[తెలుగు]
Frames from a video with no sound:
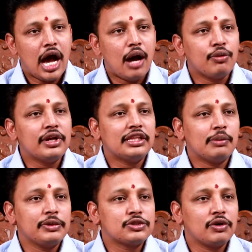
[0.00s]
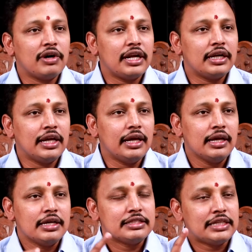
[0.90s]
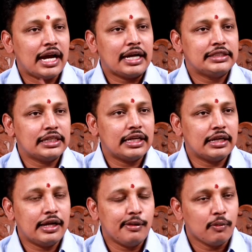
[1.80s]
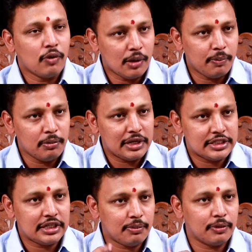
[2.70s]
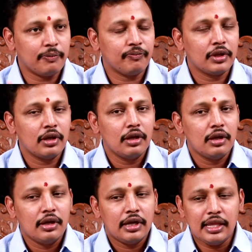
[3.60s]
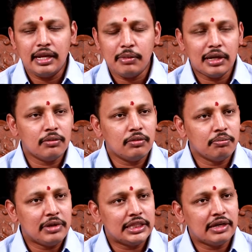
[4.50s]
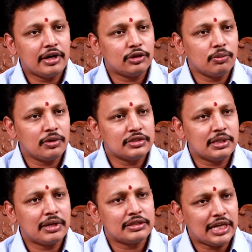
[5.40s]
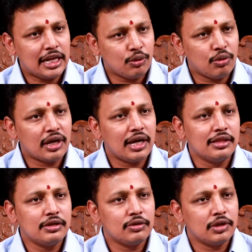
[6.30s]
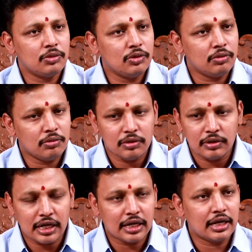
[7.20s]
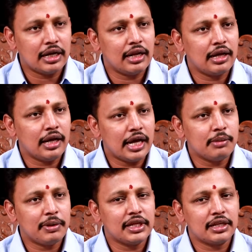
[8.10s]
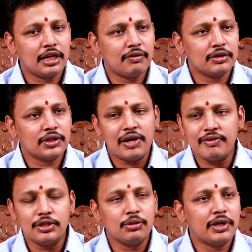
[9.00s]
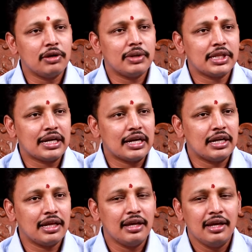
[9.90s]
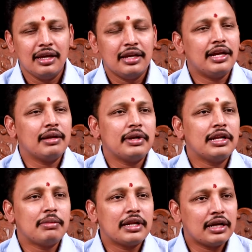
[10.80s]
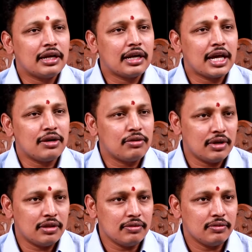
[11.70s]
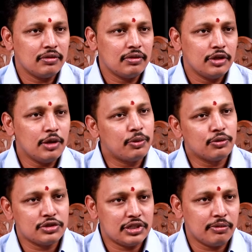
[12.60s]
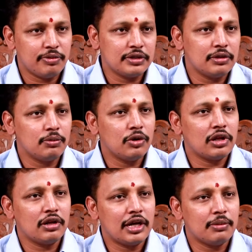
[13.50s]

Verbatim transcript: ఆ ఉరిని తప్పించుకోవాలంటే చాకచక్యంగా ఒకప్పుడు మన చిన్నప్పుడు ఏదైనా మనం మిగతా వాటితో పోలిస్తే మనం చాలా కూరగాయలు తింటున్నాము రకరకాల అన్ని పదార్థాలు వాడుతున్నాం అవి ఎందుకు పండవు మన దగ్గర అంటే ఏడబిడ్డ మన దగ్గర కరెంట్ ఉండదు ఎప్పుడు చూసినా ఫీజు మోటార్లు